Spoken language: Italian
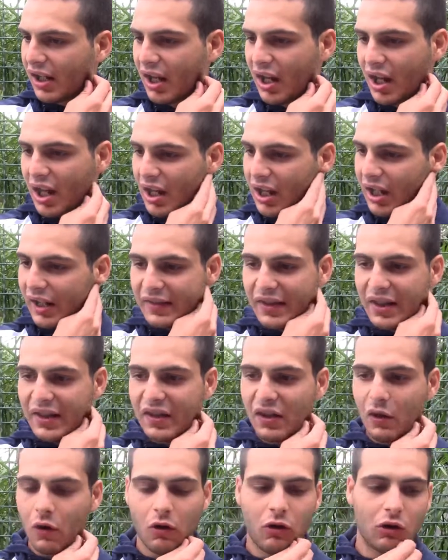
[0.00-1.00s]
le
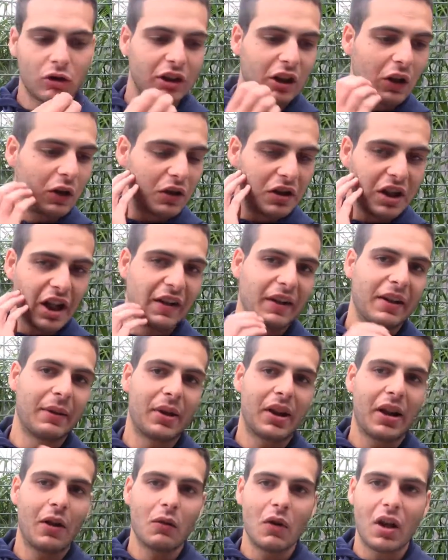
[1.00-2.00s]
assenze non contano niente
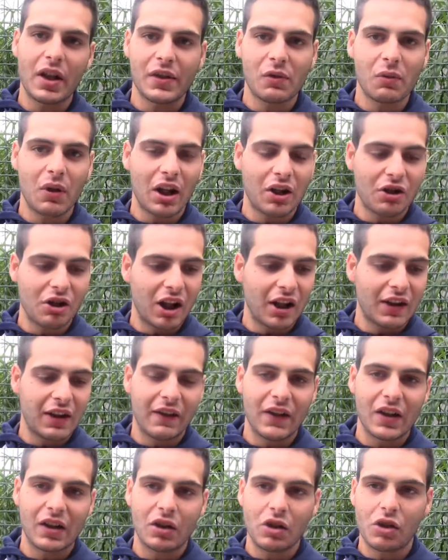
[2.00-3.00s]
perché una squadra ce l'ha
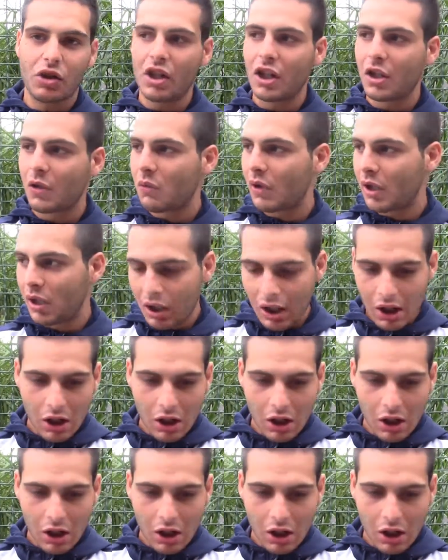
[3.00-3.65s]
da 25,